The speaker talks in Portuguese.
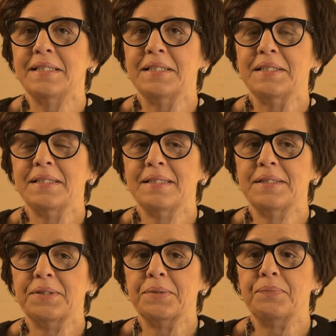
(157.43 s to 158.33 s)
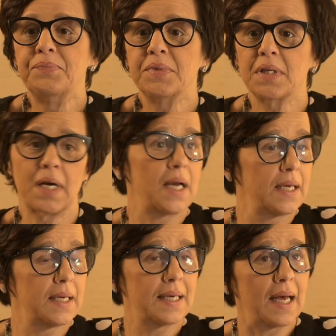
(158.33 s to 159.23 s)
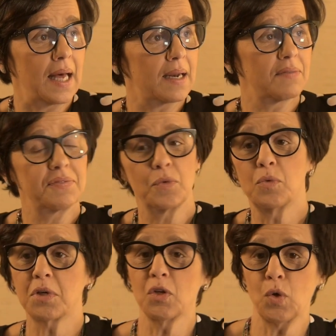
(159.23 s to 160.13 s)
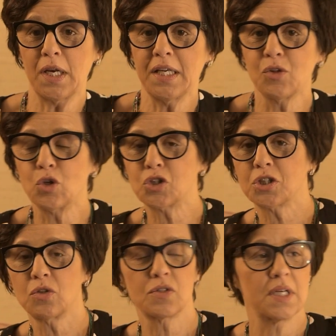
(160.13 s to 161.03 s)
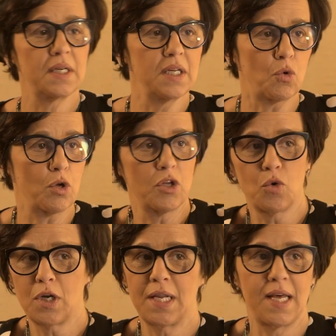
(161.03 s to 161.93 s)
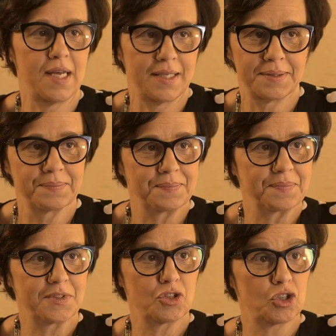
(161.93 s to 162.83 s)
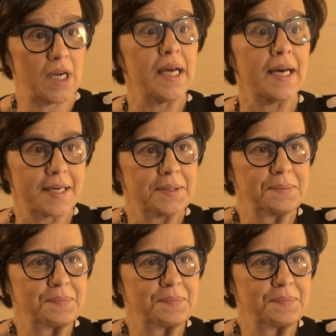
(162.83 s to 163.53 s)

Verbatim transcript: E Aí, cara, um quilo ali, dois quilos ali, quando eu olhei, já era.